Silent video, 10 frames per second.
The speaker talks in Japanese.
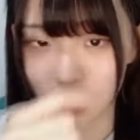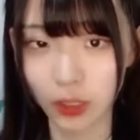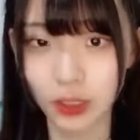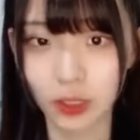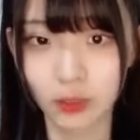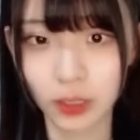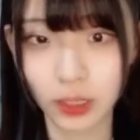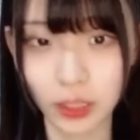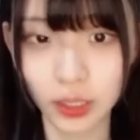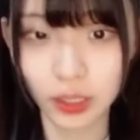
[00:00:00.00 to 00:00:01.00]
ひーちゃんを
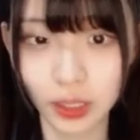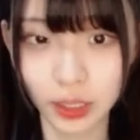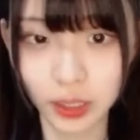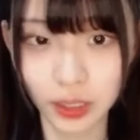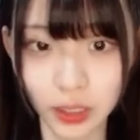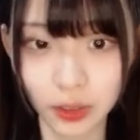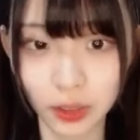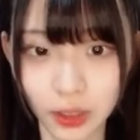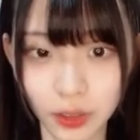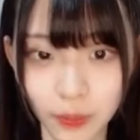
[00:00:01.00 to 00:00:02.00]
なんだかんだ言って
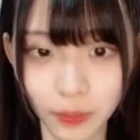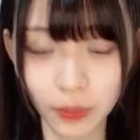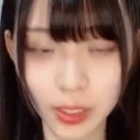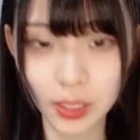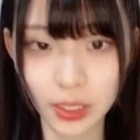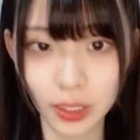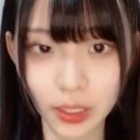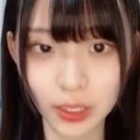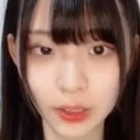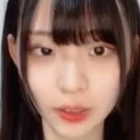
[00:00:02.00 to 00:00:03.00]
くれるニアティさんあ
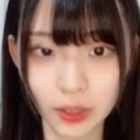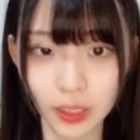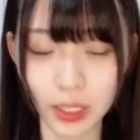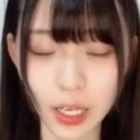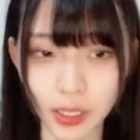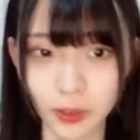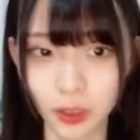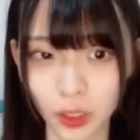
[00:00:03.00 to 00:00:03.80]
りがとうだから